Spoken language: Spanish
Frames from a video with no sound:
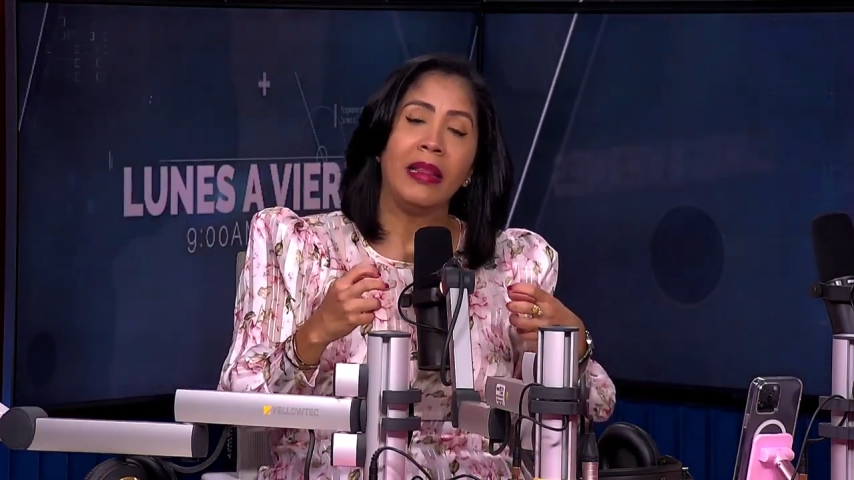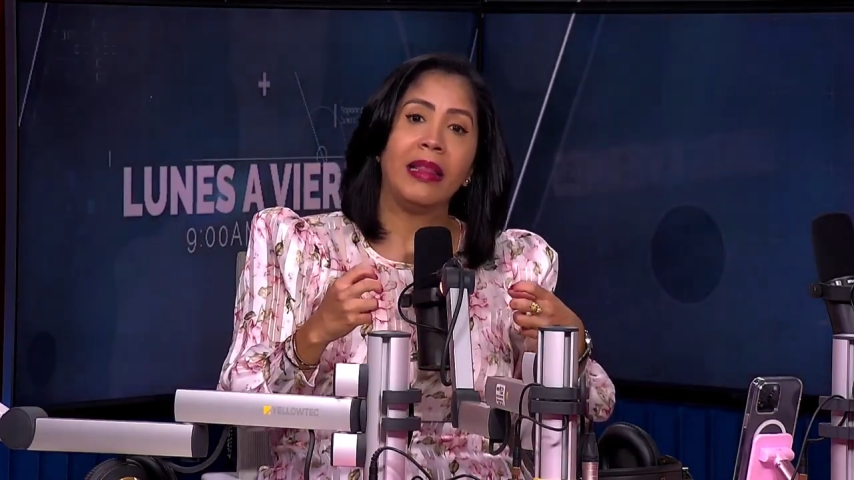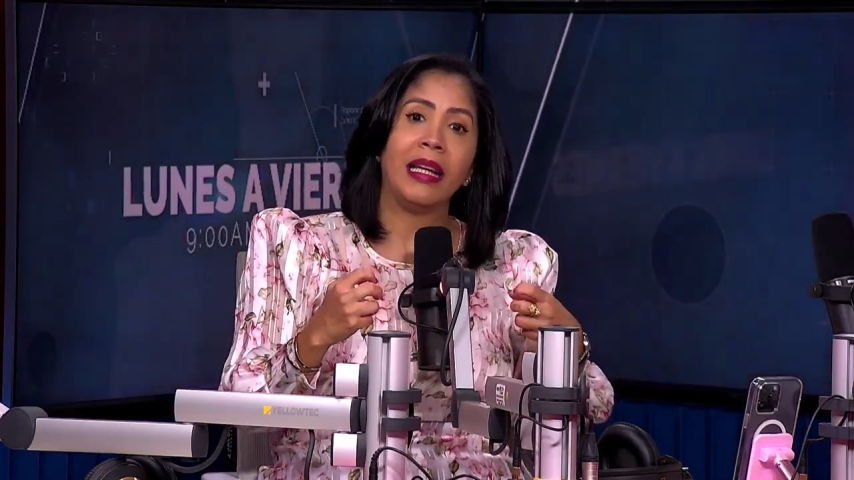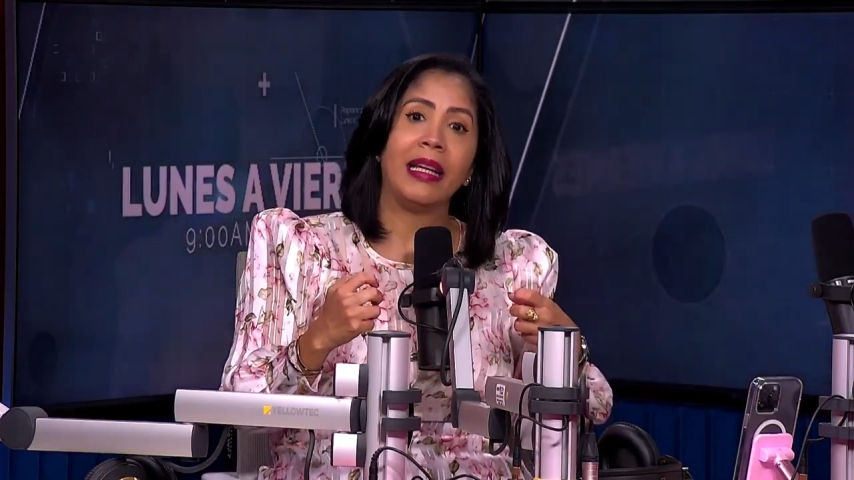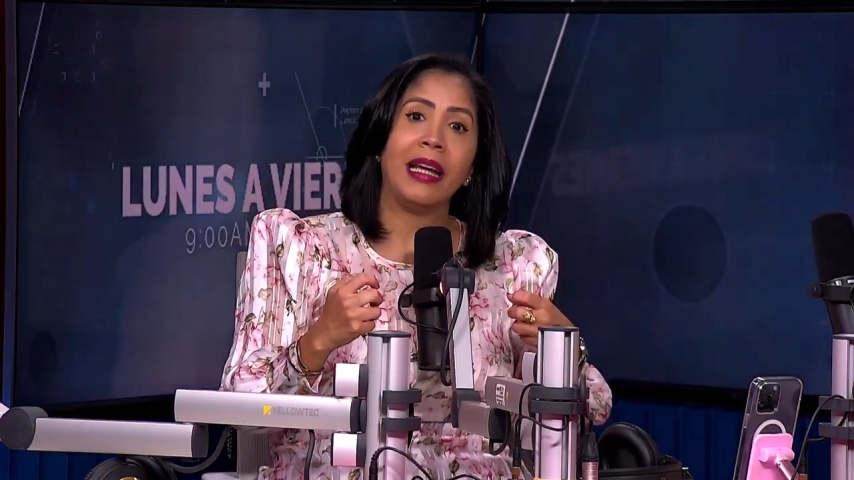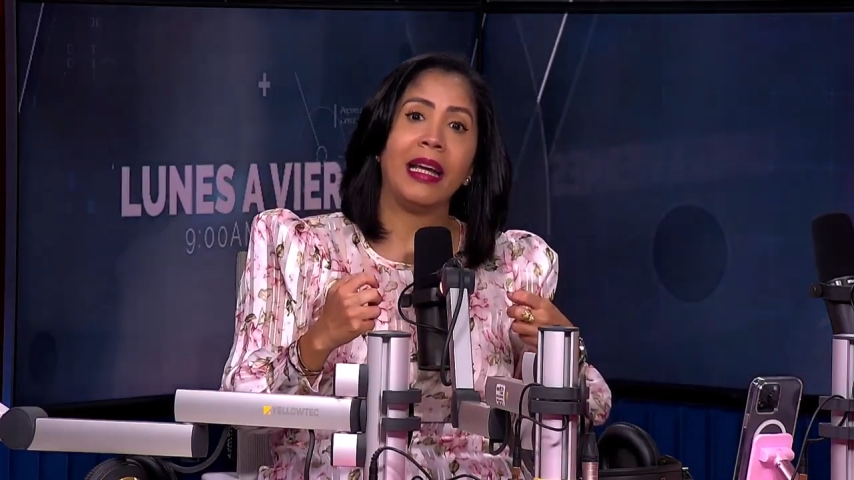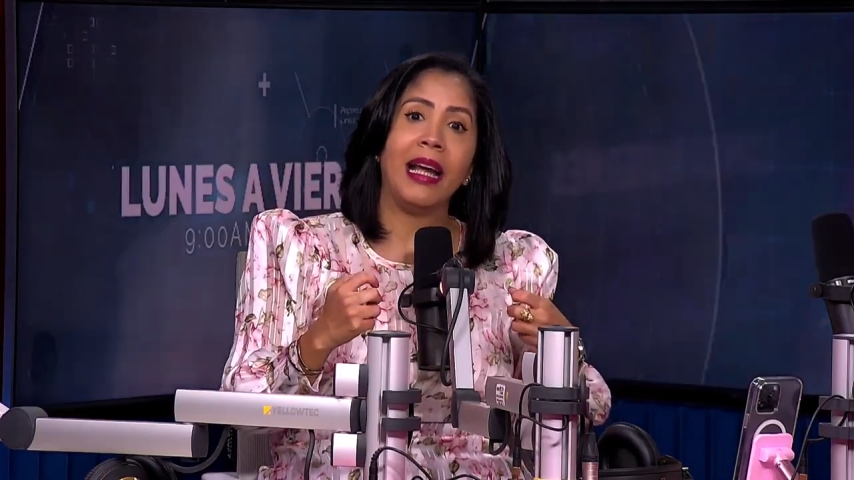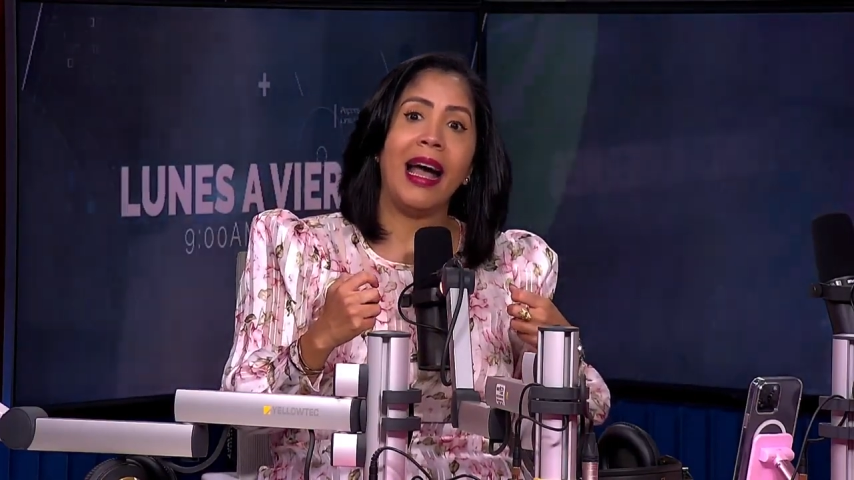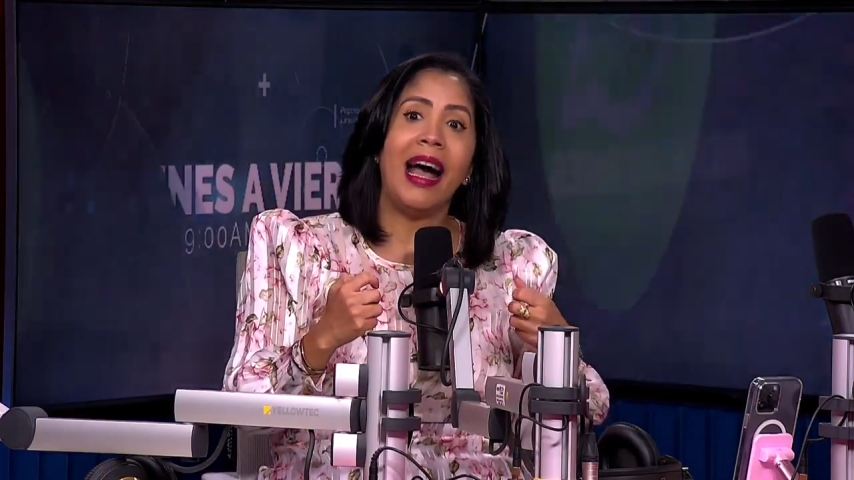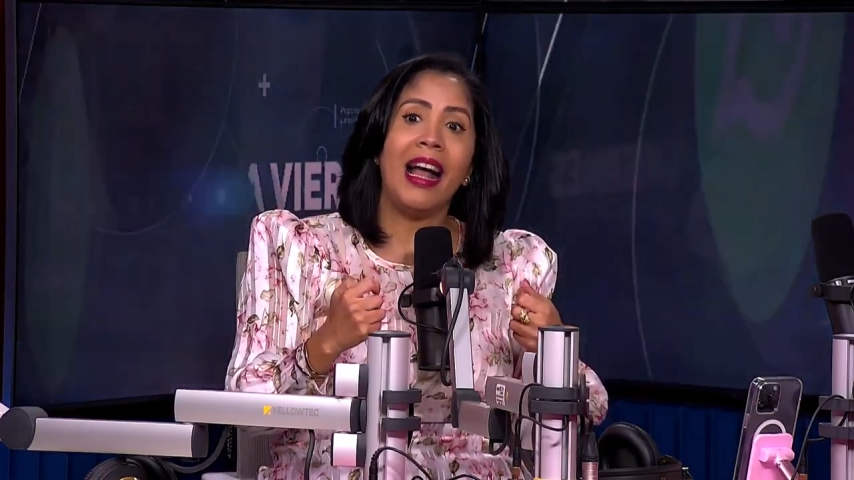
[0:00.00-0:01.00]
de
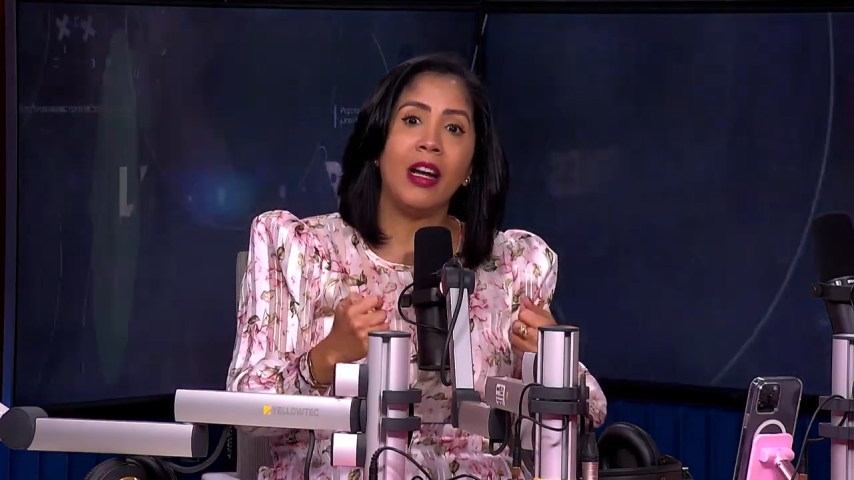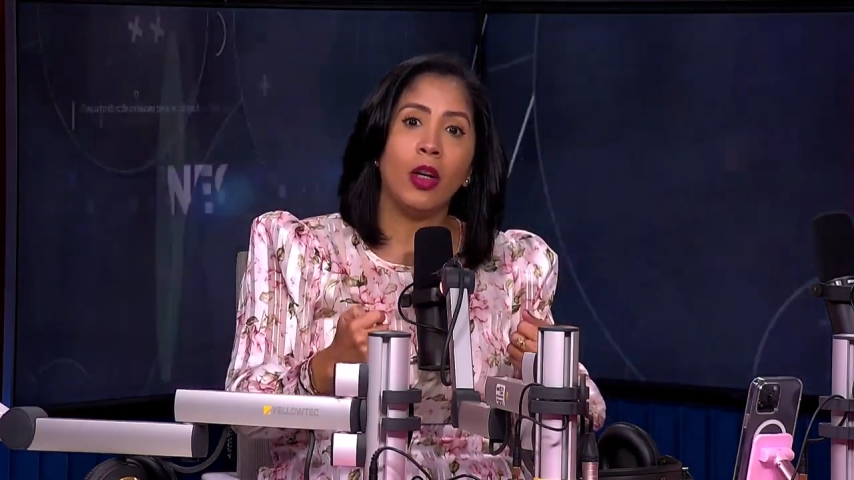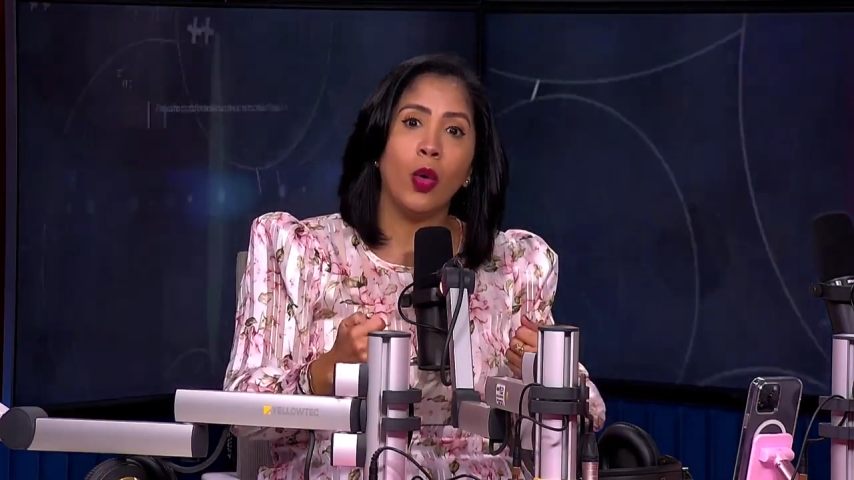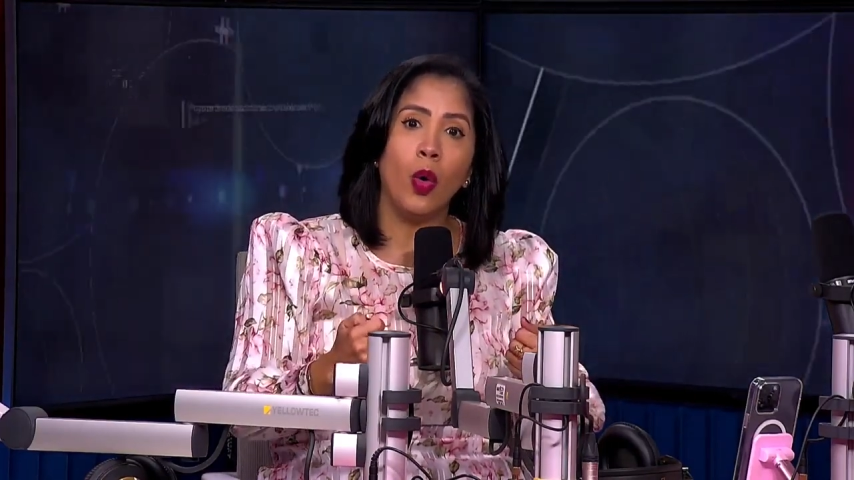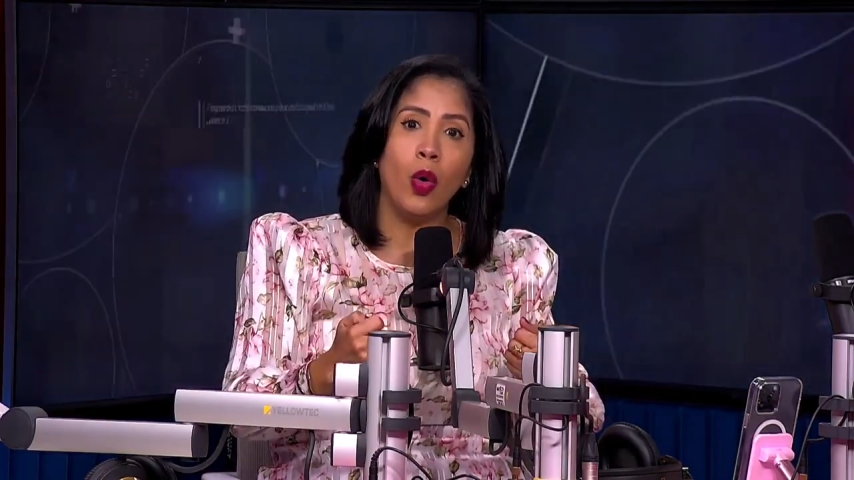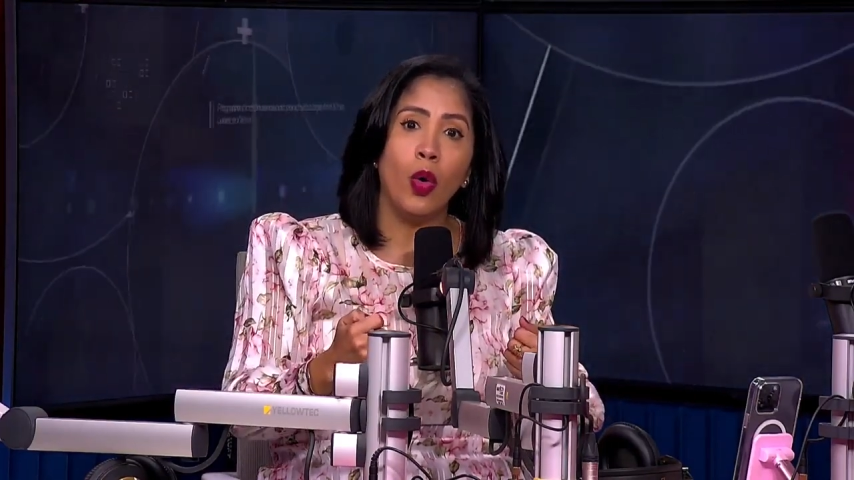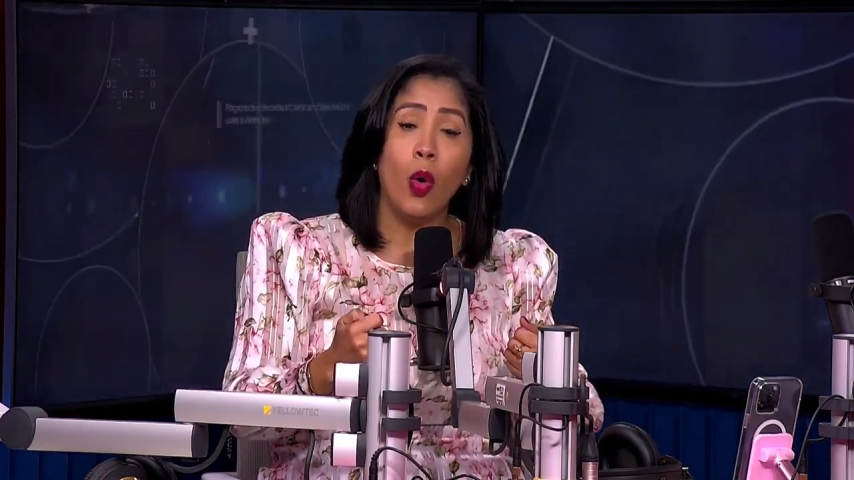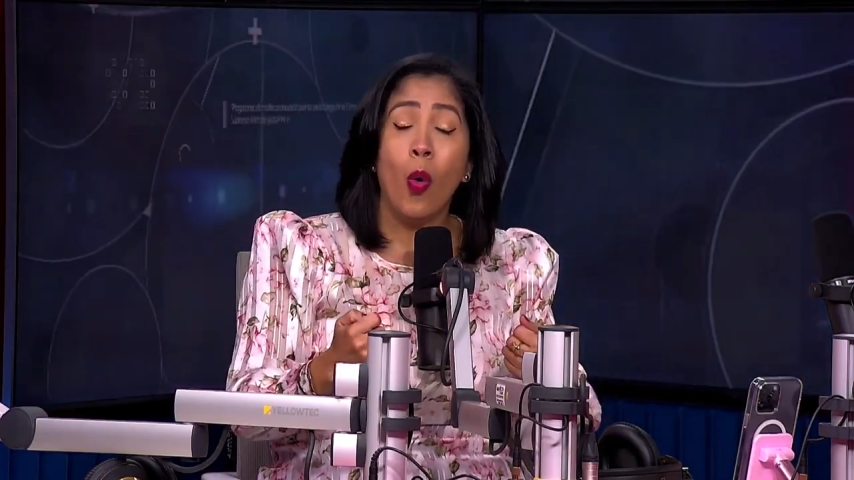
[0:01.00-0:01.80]
que algo